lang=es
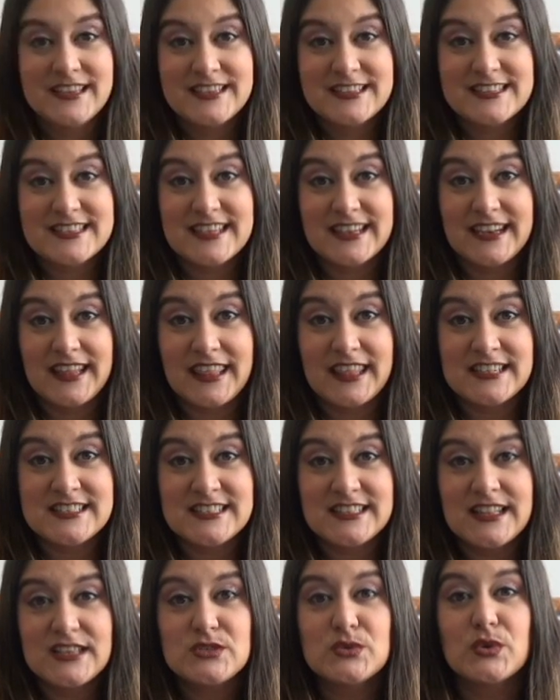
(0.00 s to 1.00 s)
Si
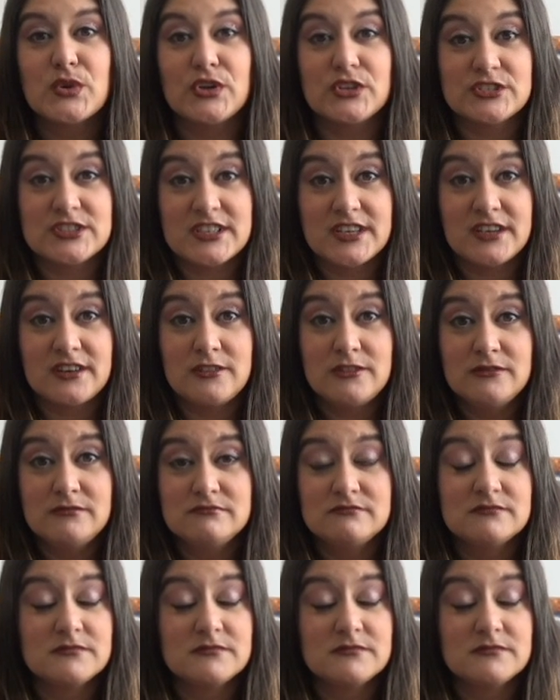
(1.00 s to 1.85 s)
necesitas un consejo,